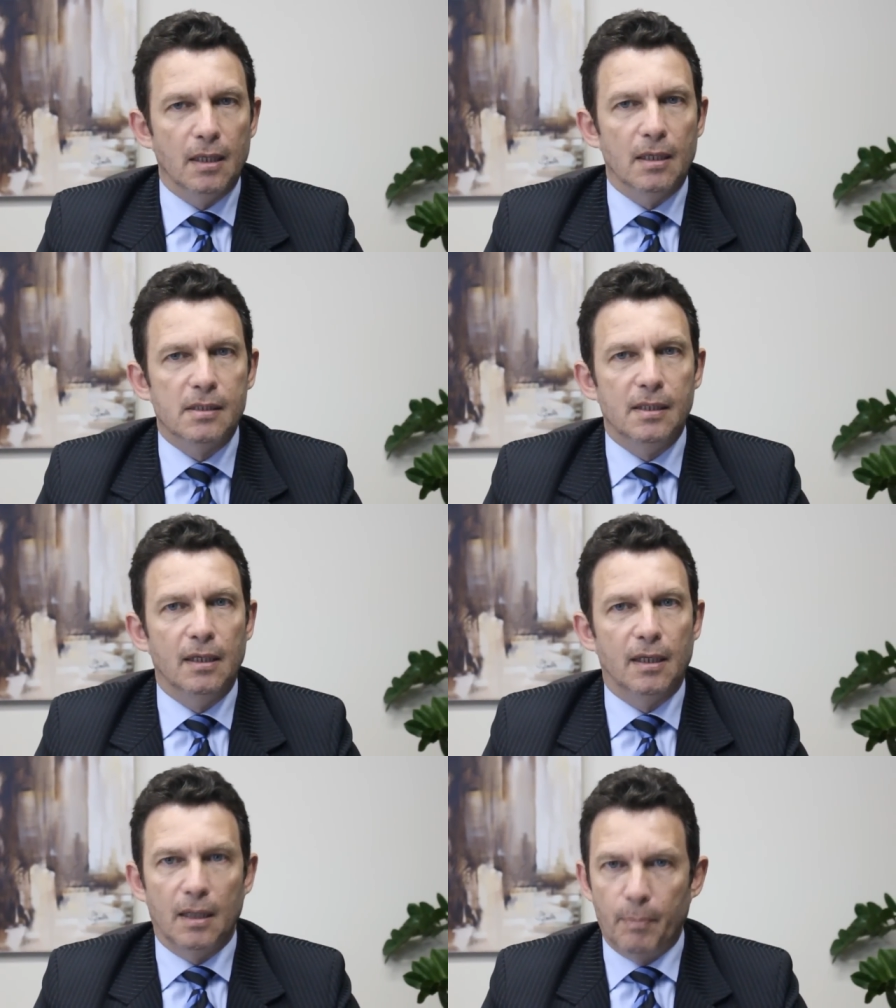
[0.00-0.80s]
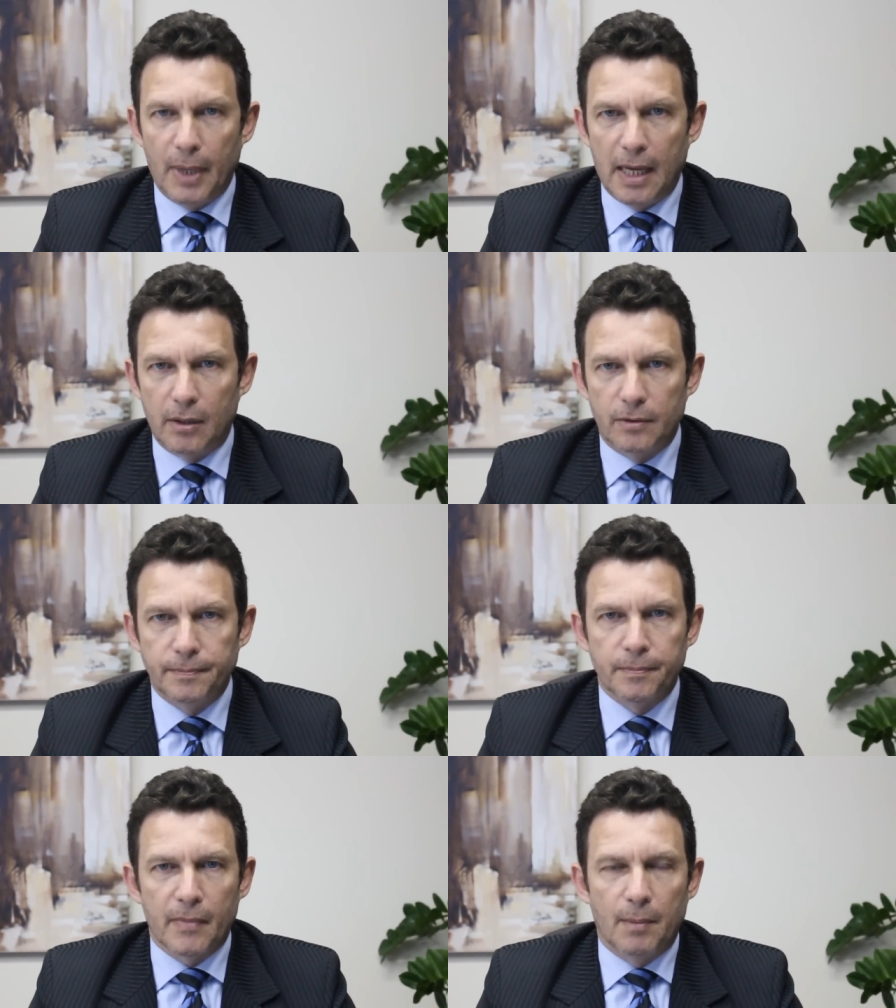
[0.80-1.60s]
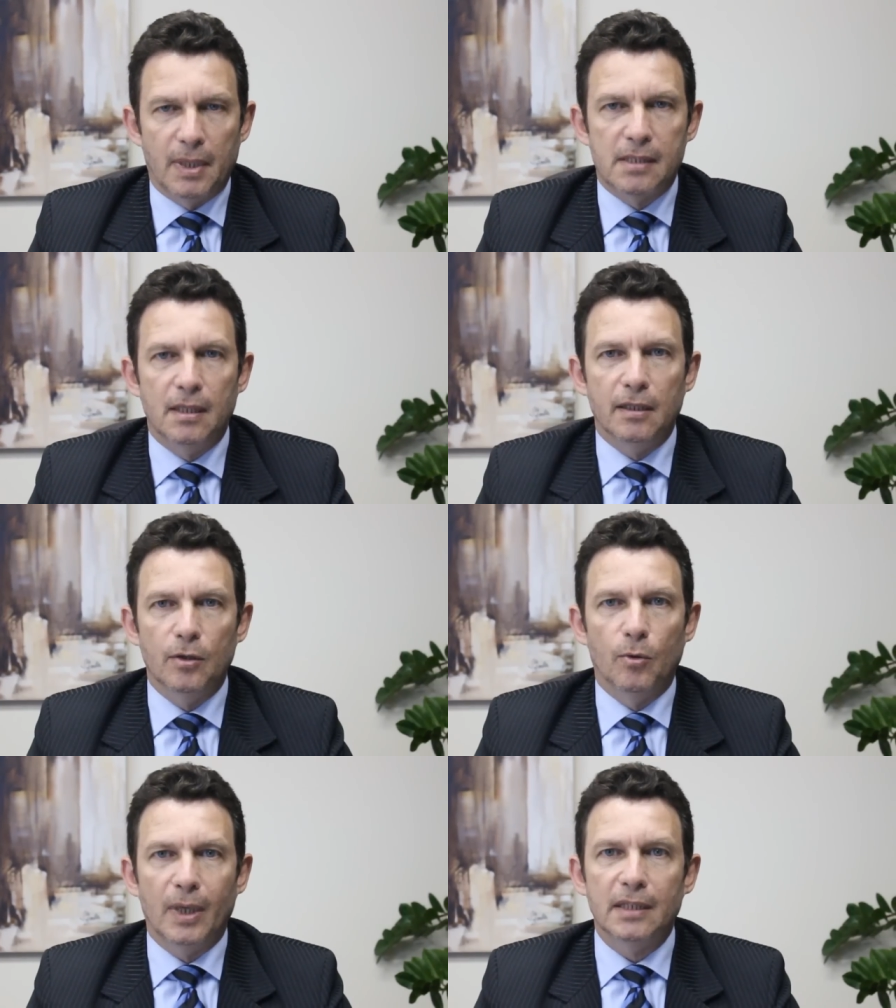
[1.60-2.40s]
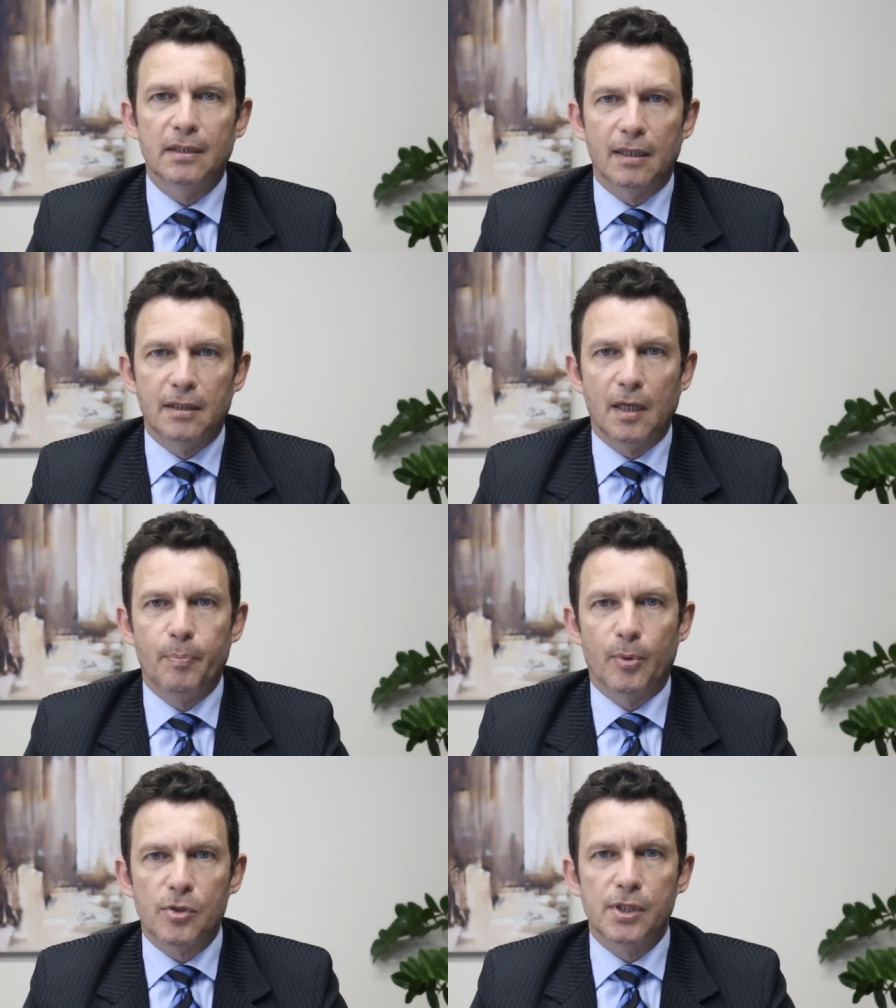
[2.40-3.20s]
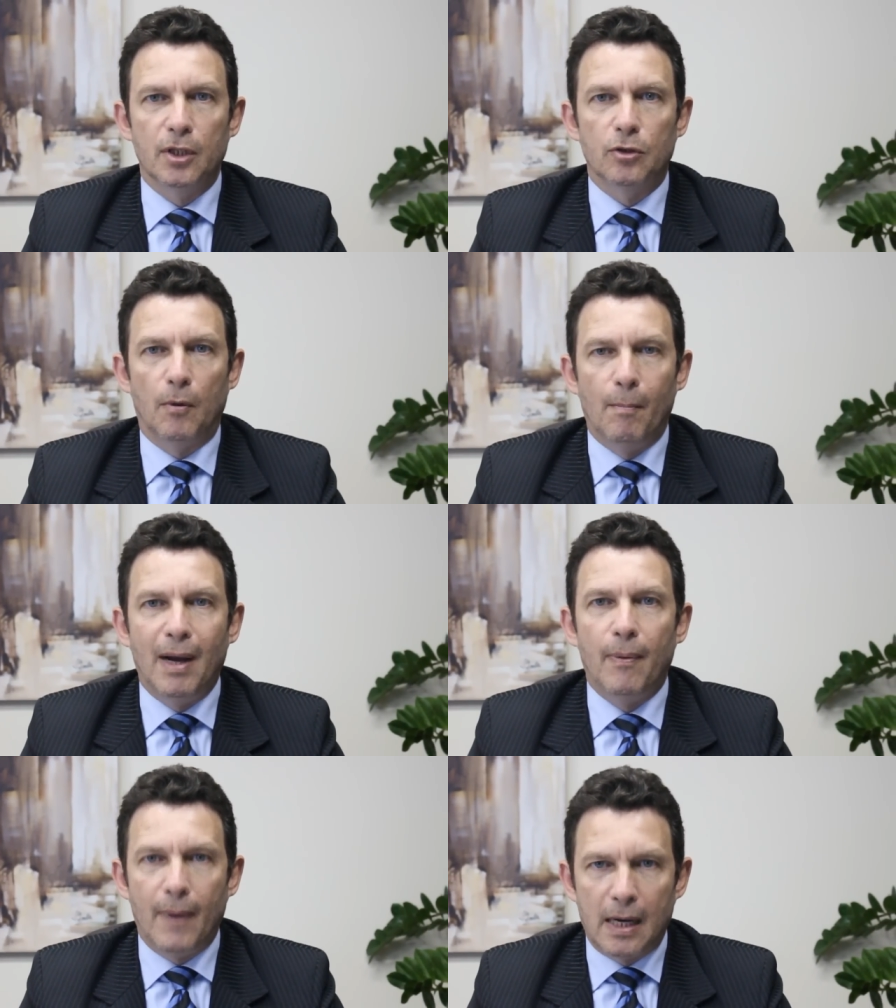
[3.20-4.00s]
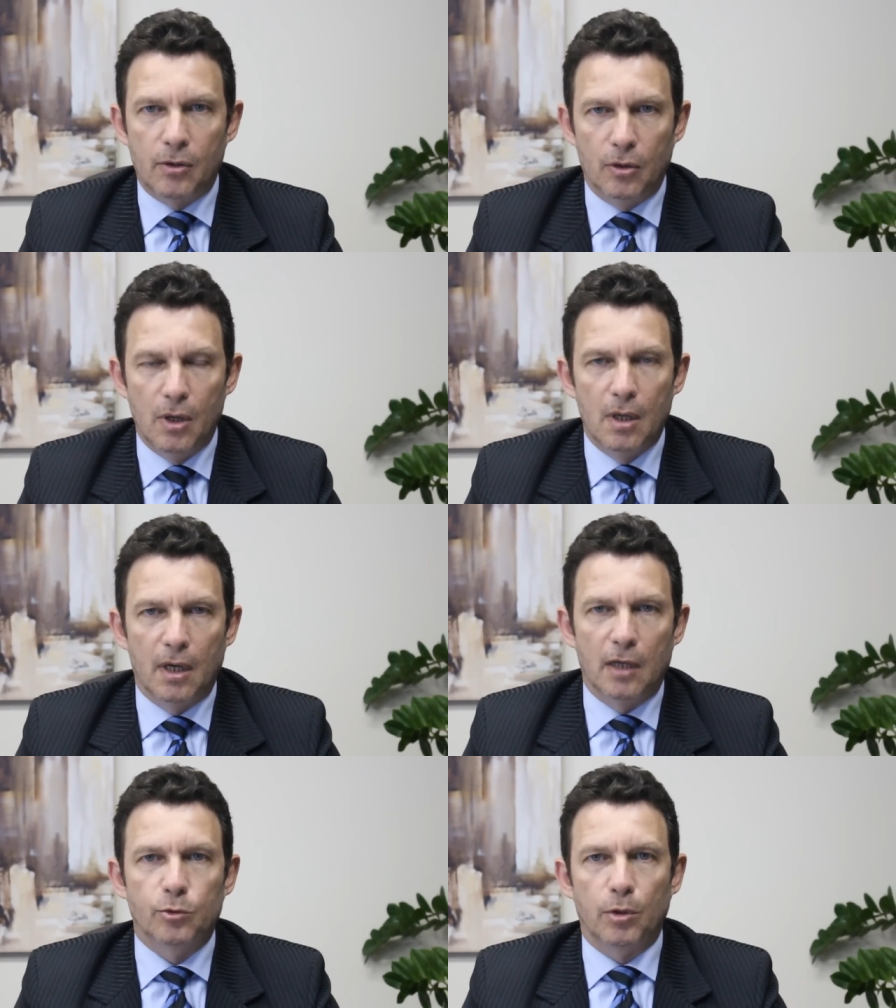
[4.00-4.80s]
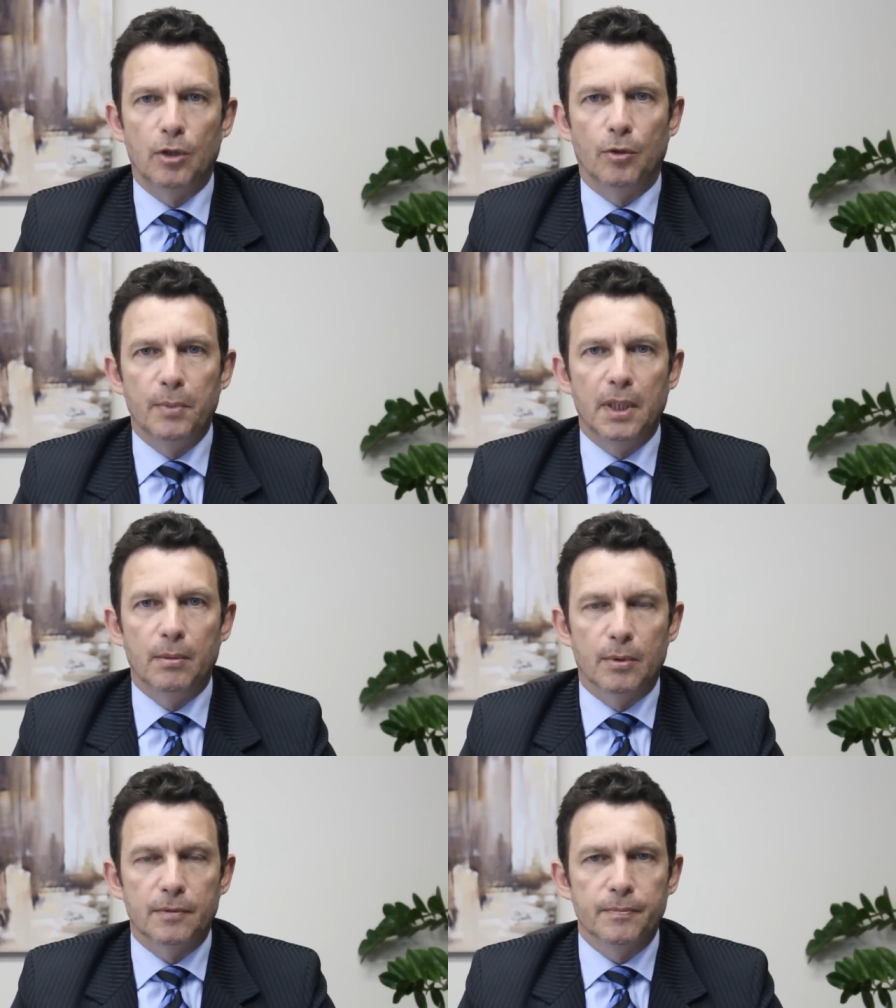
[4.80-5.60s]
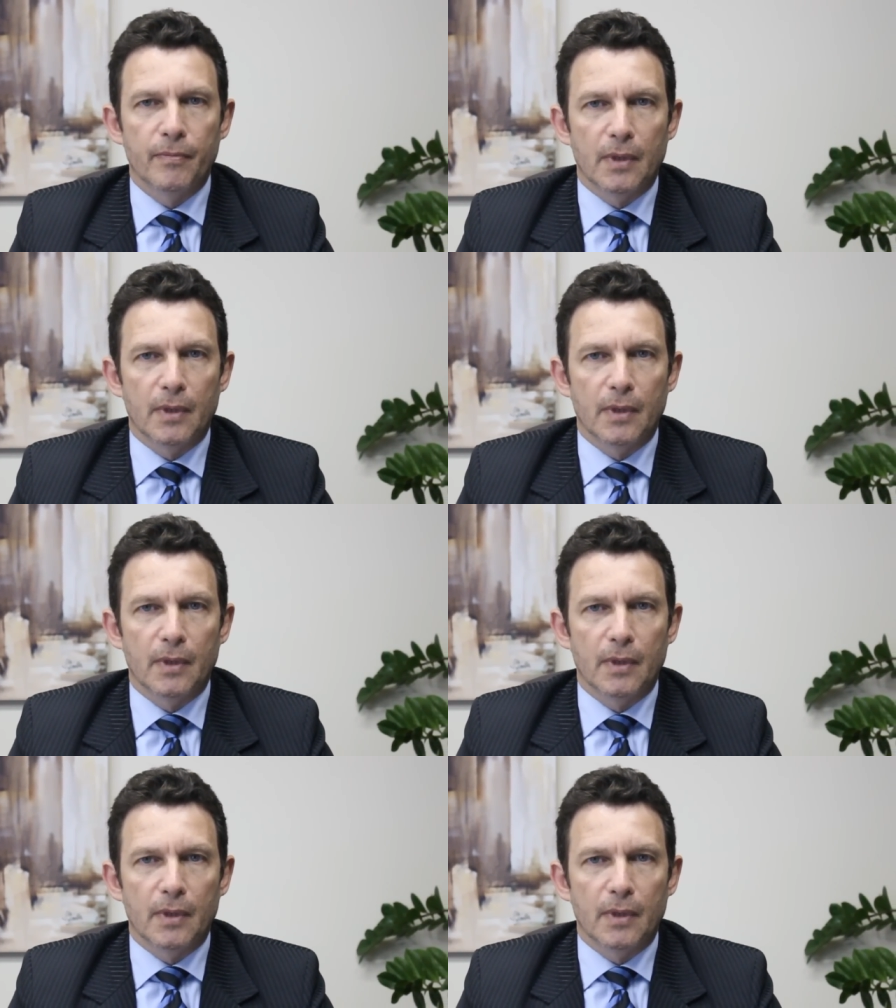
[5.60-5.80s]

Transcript: Quiere decir que de plano, Brasil tiene un 43% más bajo el sueldo mínimo